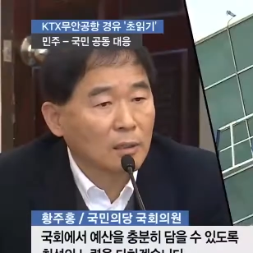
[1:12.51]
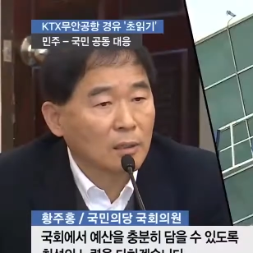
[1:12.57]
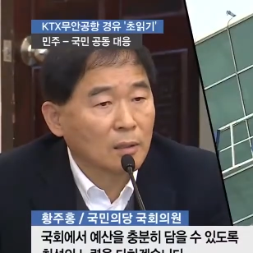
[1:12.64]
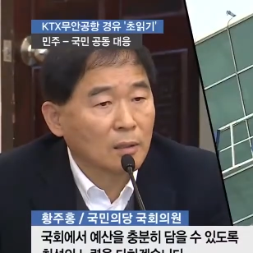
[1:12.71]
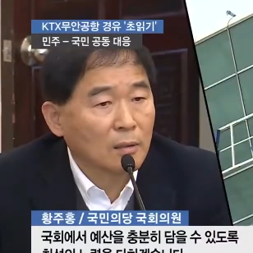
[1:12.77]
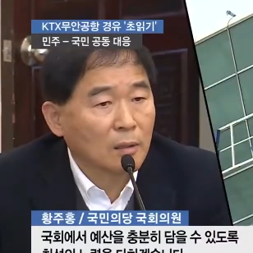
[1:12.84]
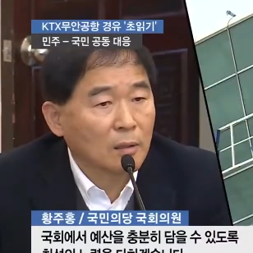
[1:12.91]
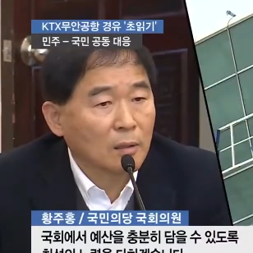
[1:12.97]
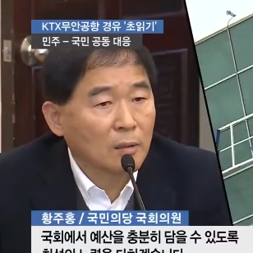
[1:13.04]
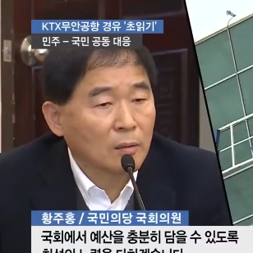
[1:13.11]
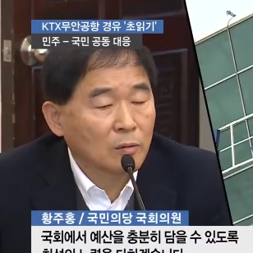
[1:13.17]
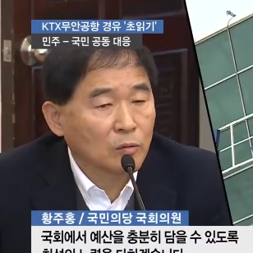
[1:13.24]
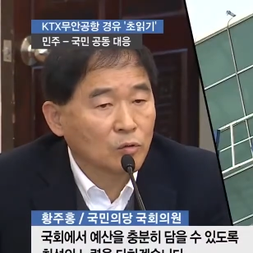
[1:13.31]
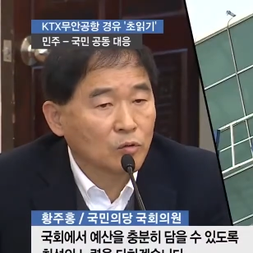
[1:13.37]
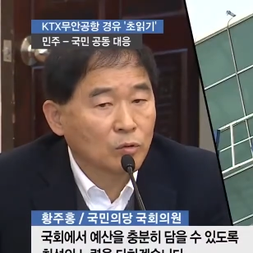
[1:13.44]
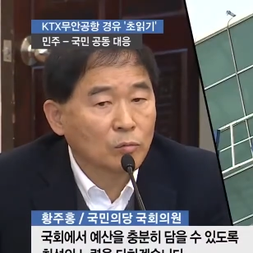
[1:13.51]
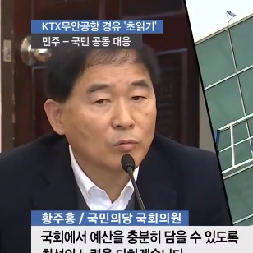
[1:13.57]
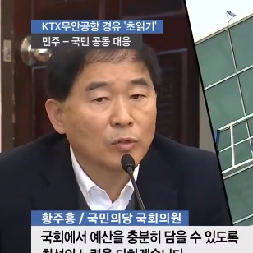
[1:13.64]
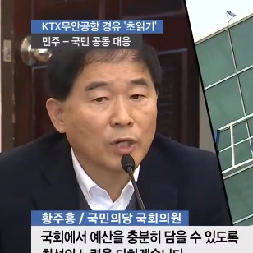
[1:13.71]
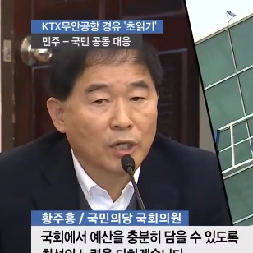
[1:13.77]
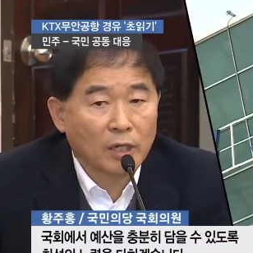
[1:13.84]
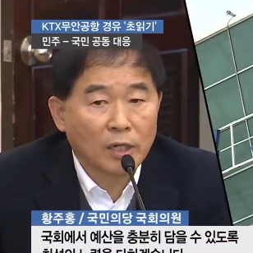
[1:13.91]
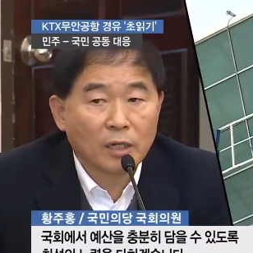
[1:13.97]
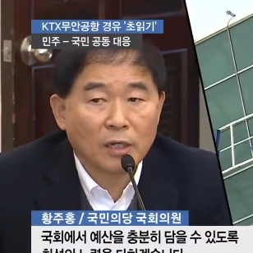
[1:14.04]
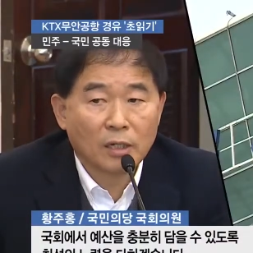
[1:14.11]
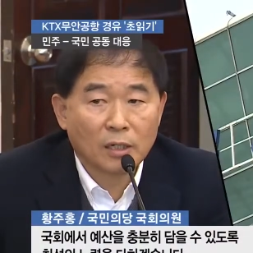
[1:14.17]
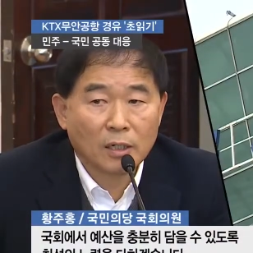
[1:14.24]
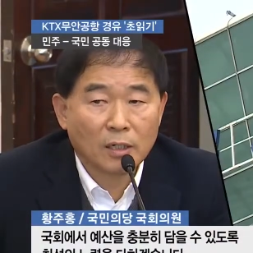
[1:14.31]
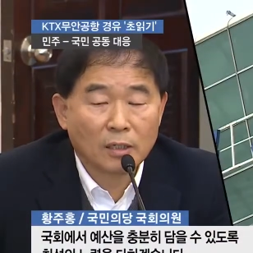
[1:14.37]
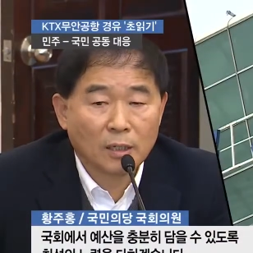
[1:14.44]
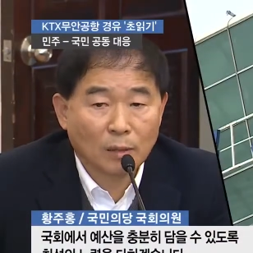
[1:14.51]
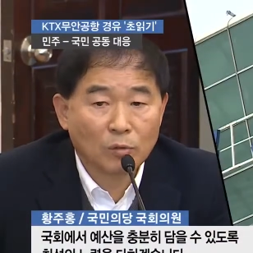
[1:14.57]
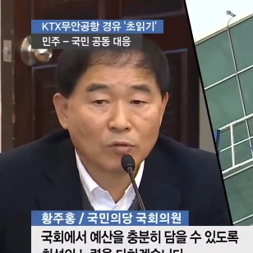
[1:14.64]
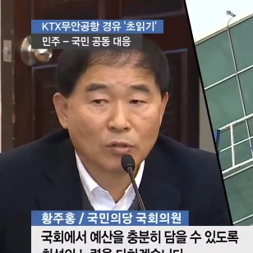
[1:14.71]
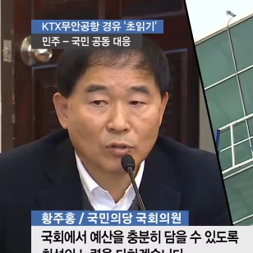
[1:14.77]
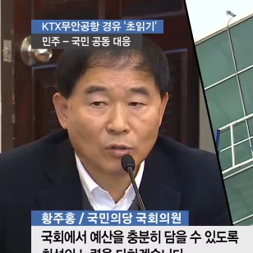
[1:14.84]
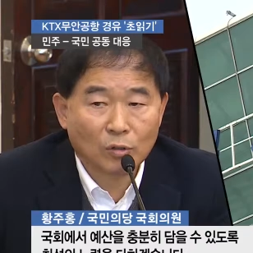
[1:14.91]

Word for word: 예, 충분히 예, 담을 수